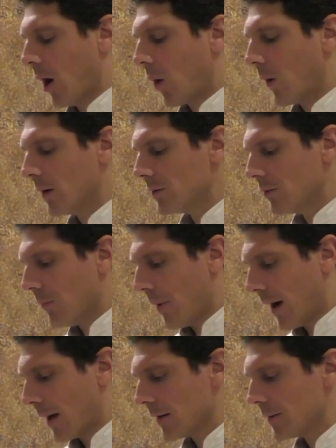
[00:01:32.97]
Quando
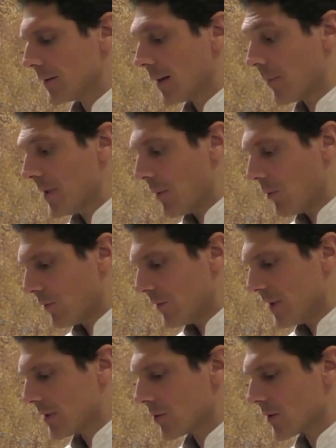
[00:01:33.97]
mai ti abbiamo
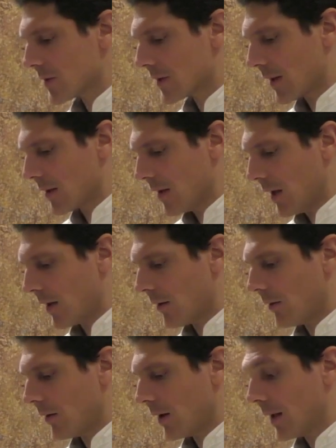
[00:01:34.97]
visto
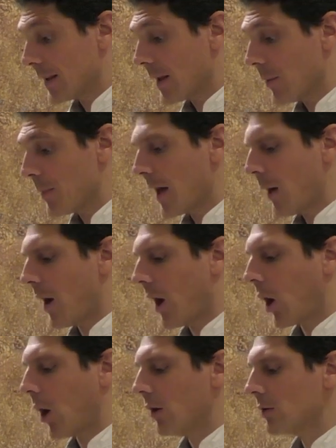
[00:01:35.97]
straniero e ti abbiamo
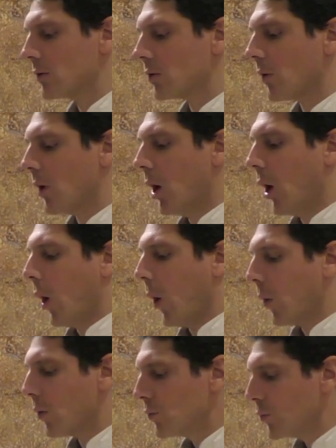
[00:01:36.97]
accolto,
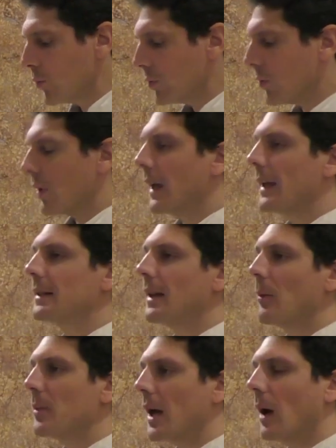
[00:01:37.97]
o nudo e ti
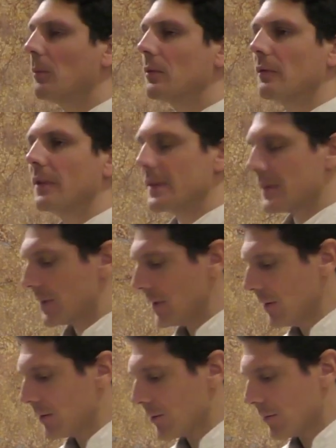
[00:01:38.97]
abbiamo
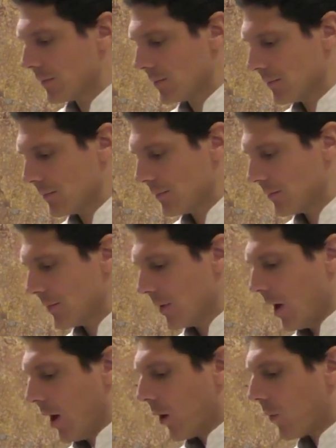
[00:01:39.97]
vestito?
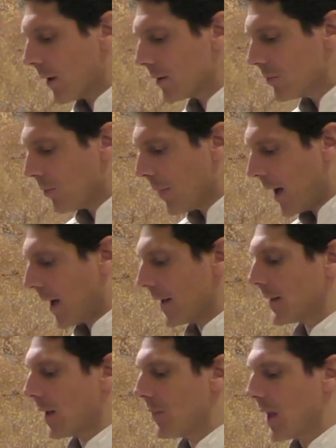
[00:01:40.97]
Quando
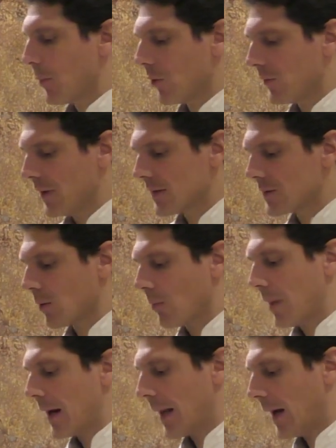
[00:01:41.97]
mai ti abbiamo visto
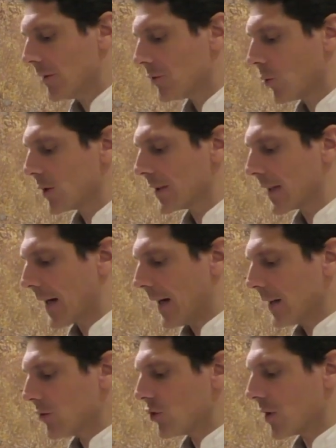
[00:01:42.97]
malato in
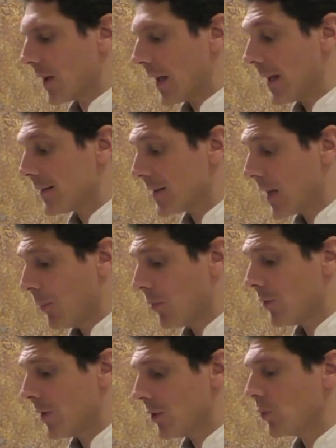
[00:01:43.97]
carcere e
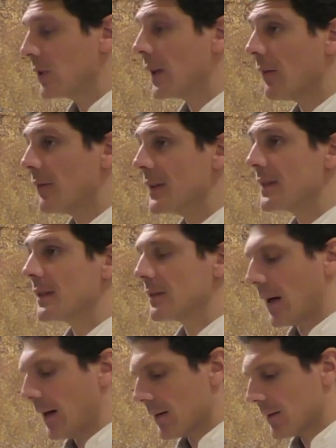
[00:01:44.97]
siamo venuti a
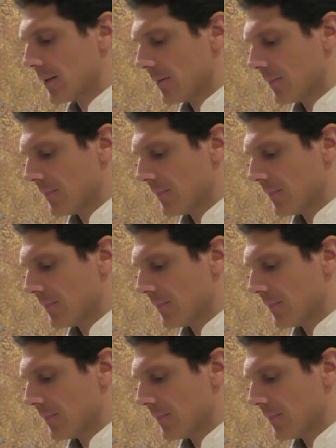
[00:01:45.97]
visitarti?